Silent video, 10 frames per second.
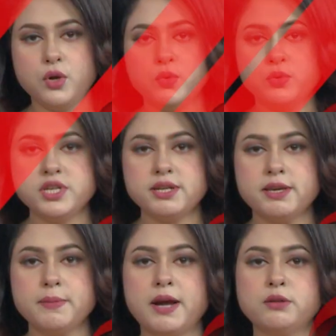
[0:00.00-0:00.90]
উজানে
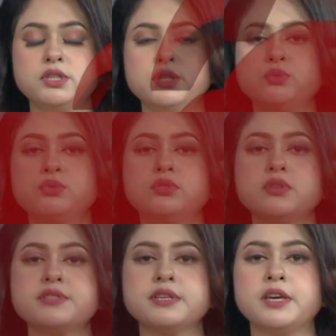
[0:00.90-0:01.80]
ভারতের উত্তর
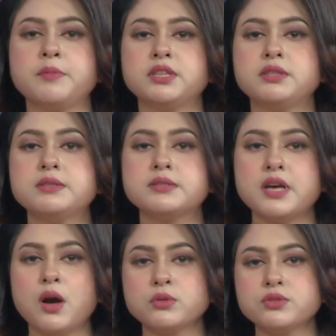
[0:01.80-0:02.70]
সিকিমে তিস্তা
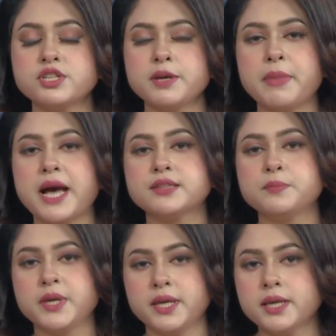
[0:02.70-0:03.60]
অংশে বাঁধ
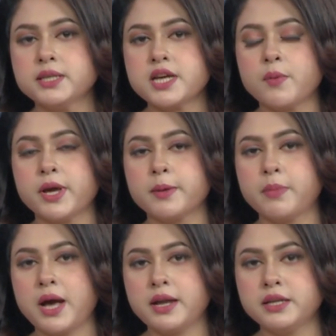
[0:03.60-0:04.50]
ভেঙে যাওয়ায়
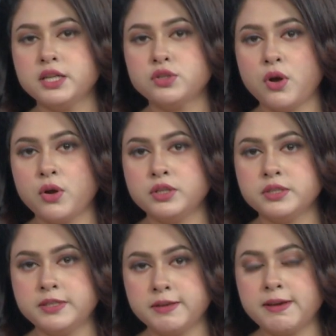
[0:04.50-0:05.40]
ভারী ঢল
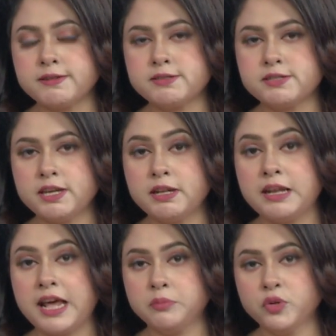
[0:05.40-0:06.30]
ধেয়ে আসছে
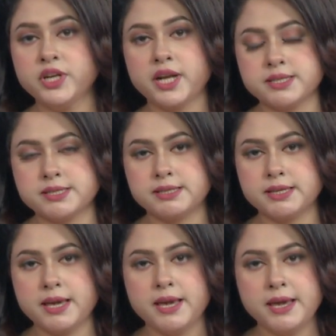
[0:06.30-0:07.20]
লালমনিরহাটের
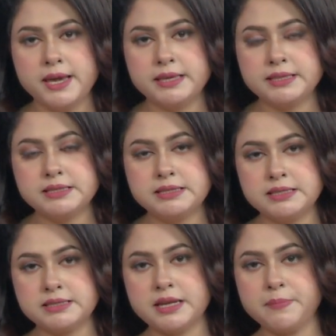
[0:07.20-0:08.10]
দিকে এতে
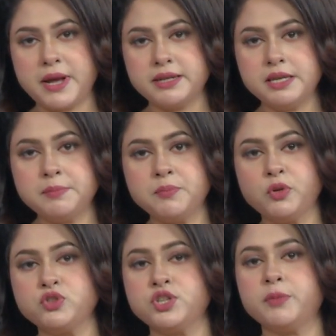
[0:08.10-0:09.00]
তিস্তার পানি
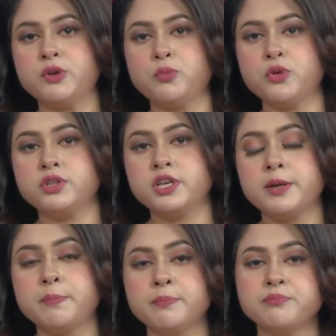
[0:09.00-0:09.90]
বিপদসীমার উপর দিয়ে
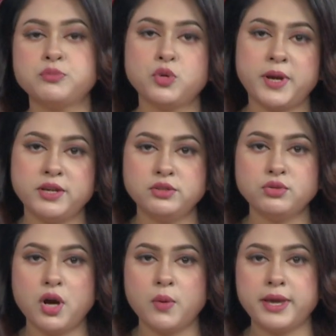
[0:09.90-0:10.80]
প্রবাহিত
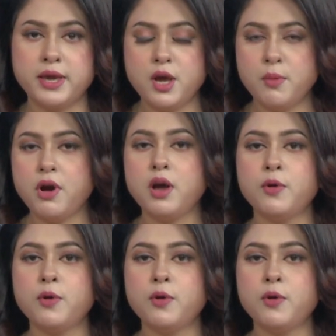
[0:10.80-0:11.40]
হওয়ায় ভয়াবহ